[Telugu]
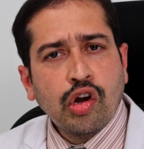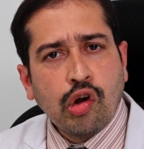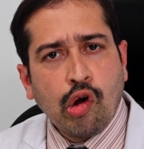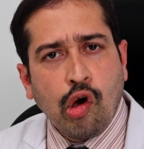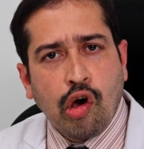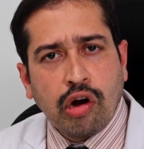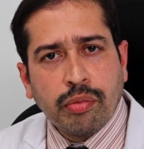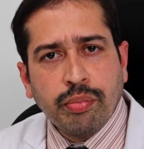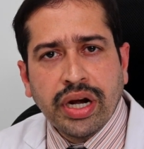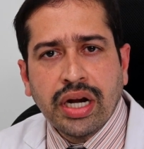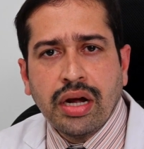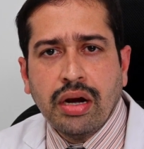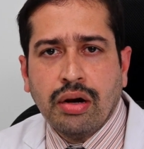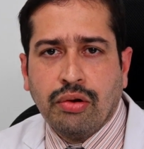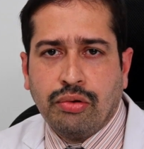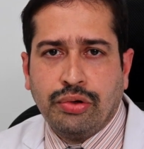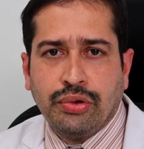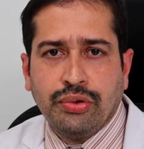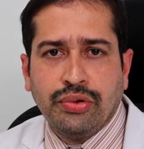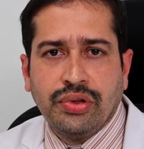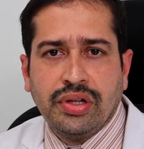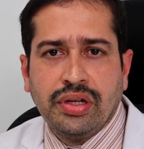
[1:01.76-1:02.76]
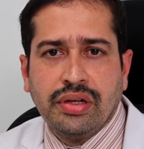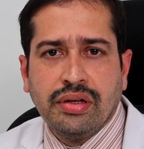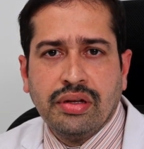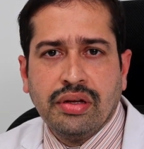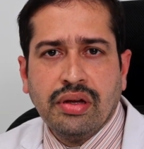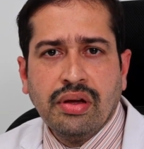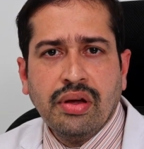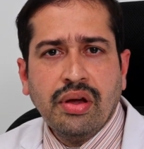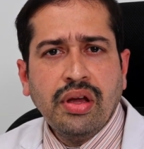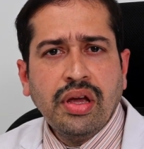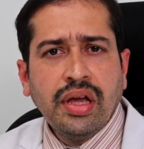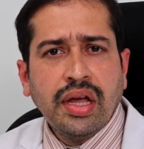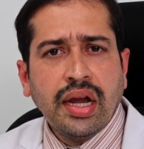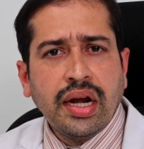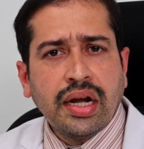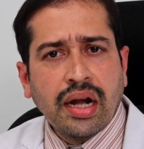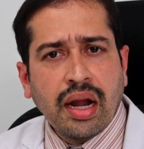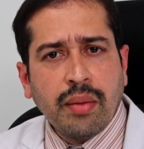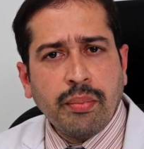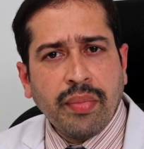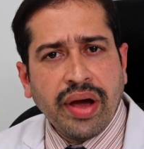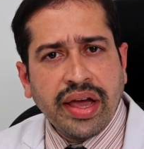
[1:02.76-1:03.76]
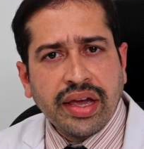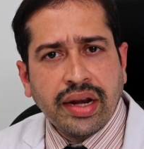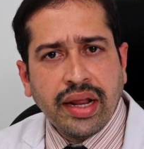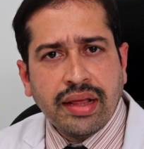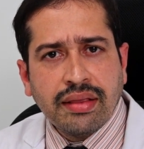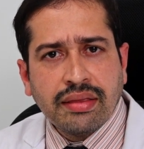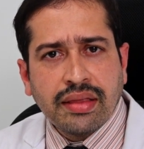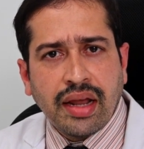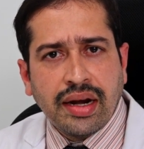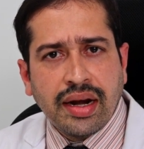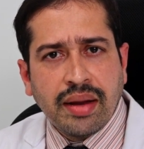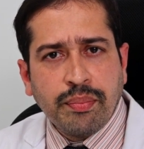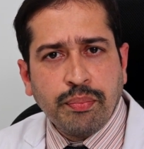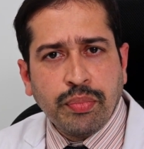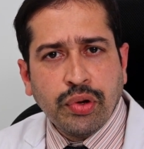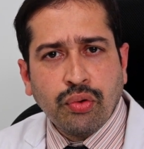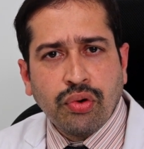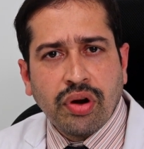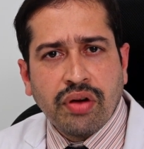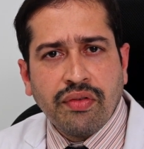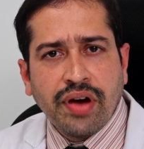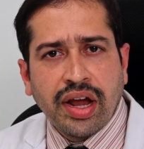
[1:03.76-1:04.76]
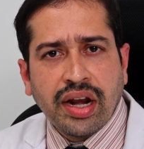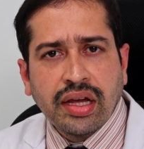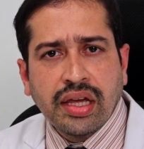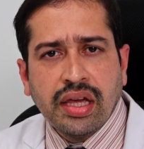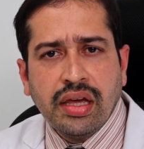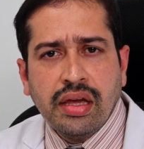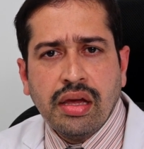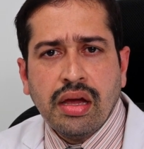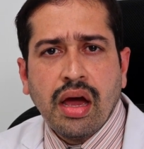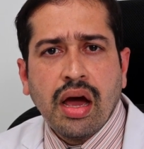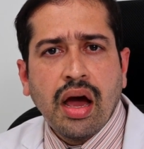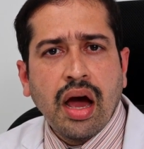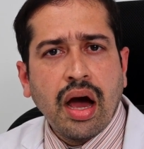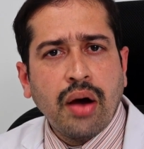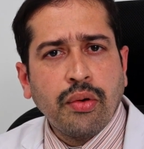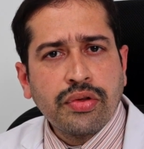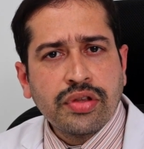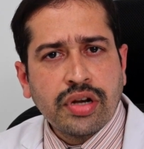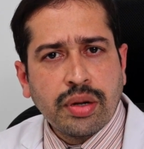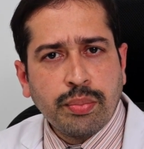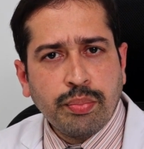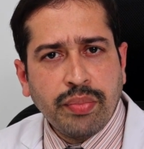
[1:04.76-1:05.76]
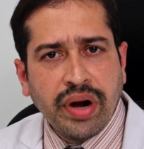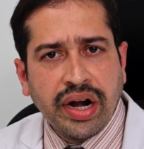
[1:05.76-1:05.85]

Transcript: నార్మల్గా ఉంటుంది ఇట్లా మైగ్రేన్ తలనొప్పి ఉన్న వాళ్ళకి అవసరం